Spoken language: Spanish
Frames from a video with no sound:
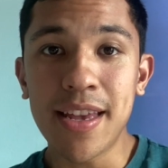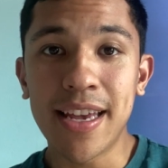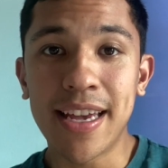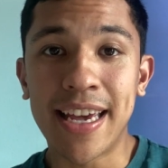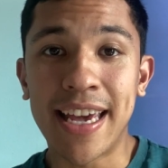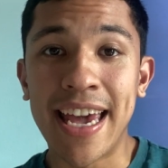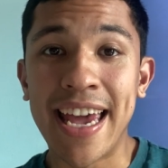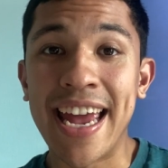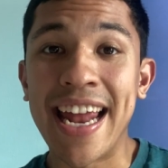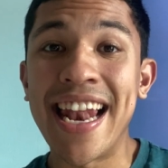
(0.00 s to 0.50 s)

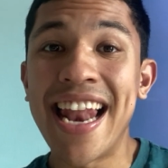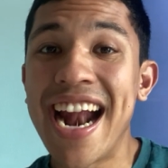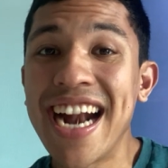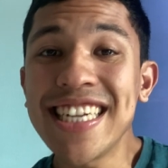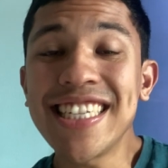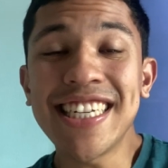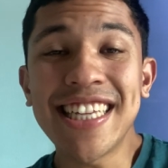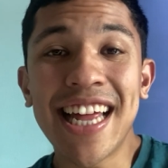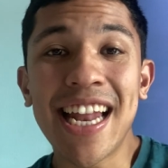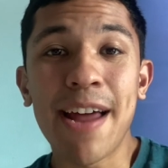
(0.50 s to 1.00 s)
que el
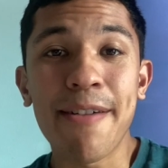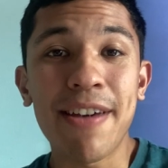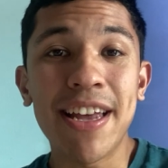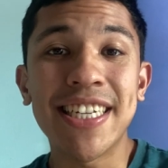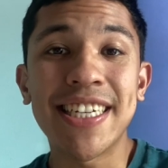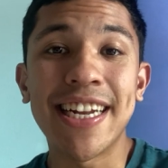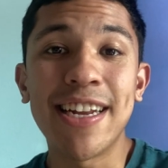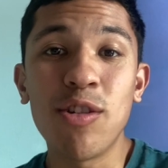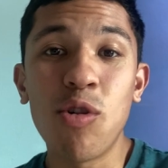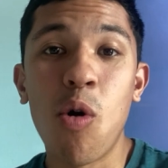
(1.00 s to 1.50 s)
Arsenal había
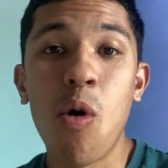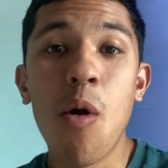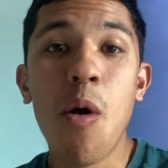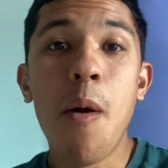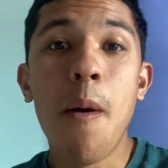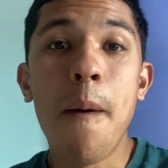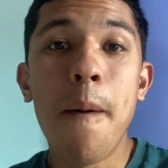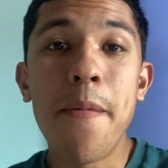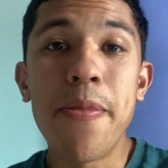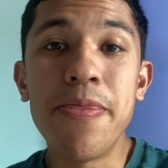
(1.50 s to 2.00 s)
salido
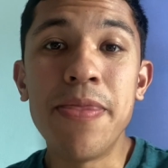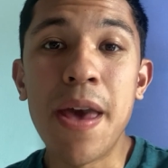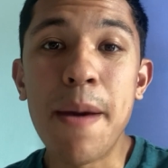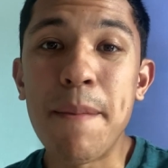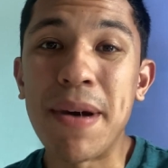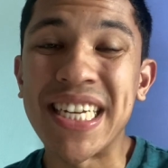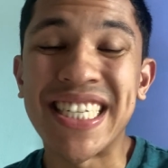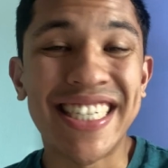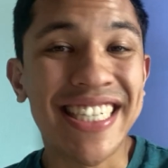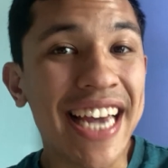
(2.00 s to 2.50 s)

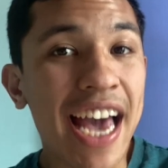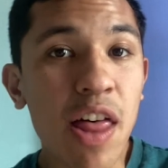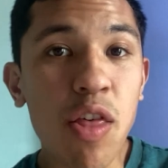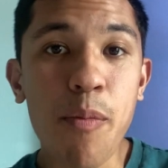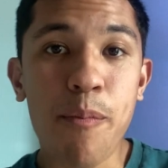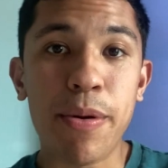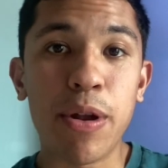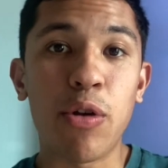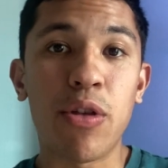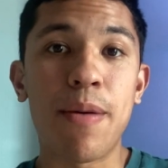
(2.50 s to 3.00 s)
demasiado,
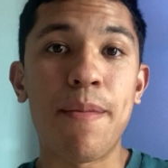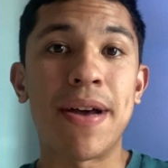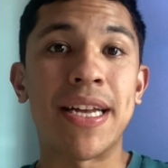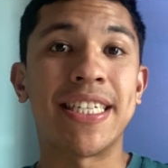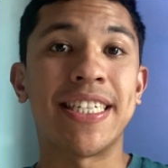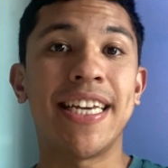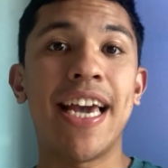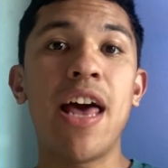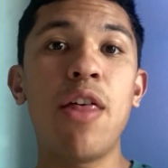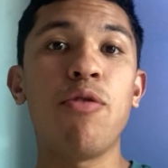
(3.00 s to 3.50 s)
pero
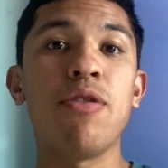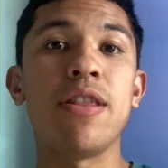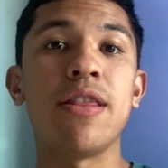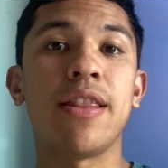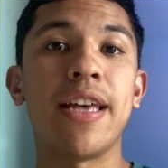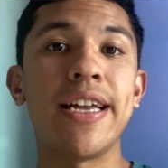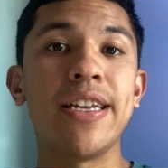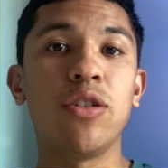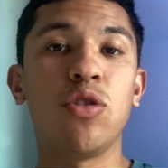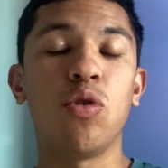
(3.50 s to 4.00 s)
demasiado
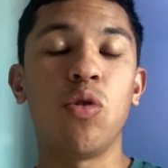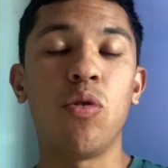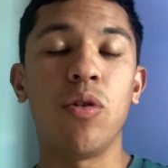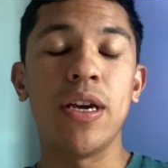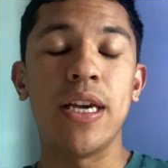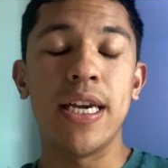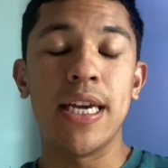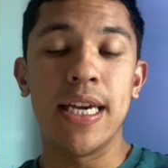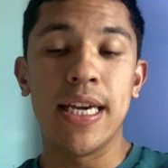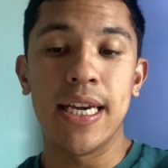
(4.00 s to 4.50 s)
intenso
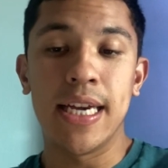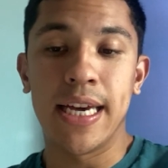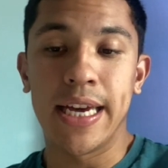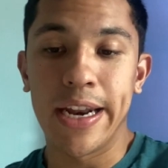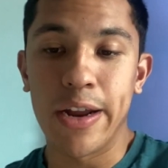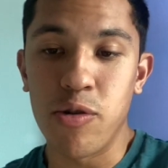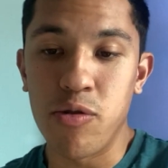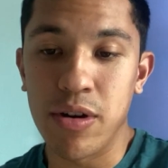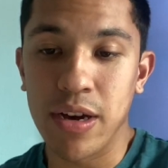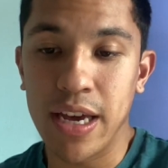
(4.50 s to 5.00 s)
y
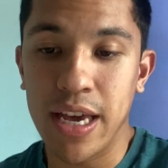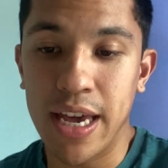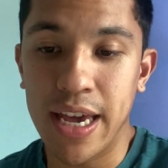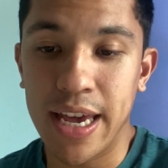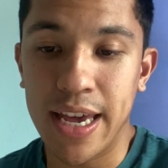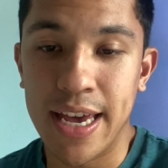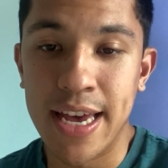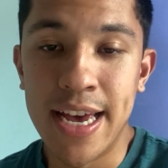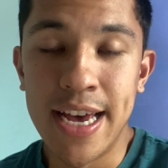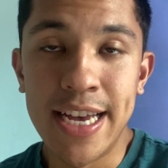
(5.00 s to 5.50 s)
creo
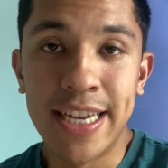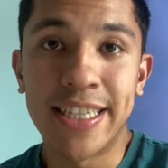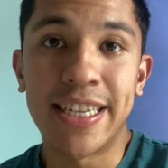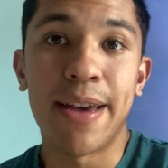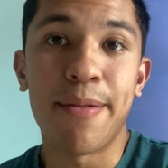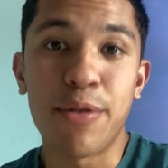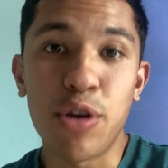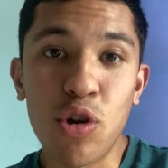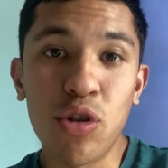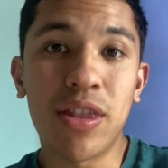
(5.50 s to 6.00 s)
que se
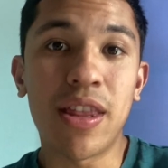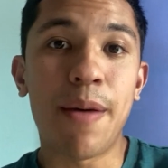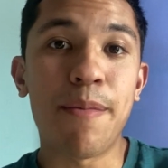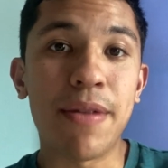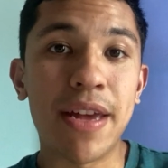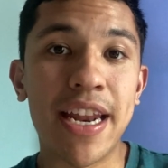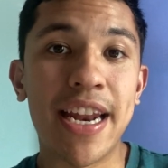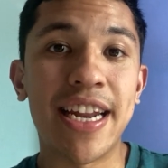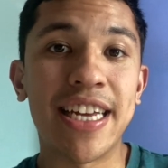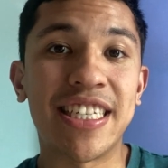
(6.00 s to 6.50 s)
vio
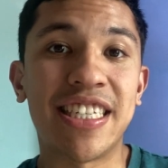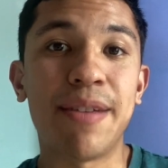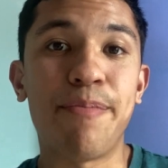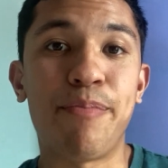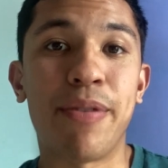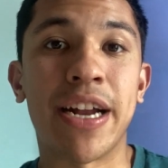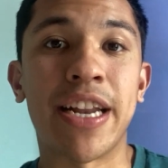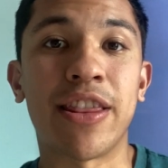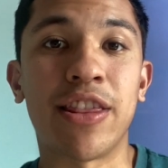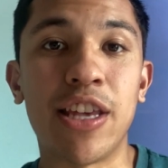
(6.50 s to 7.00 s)
también en este
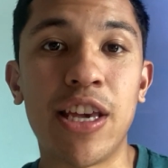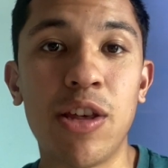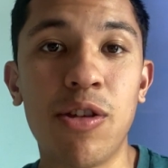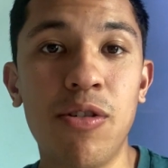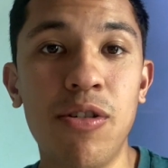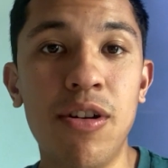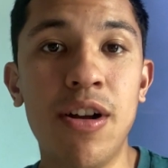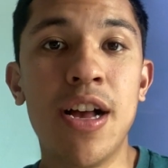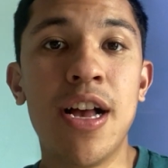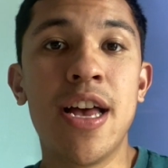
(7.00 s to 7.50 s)

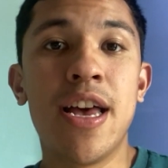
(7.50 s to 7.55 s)
partido.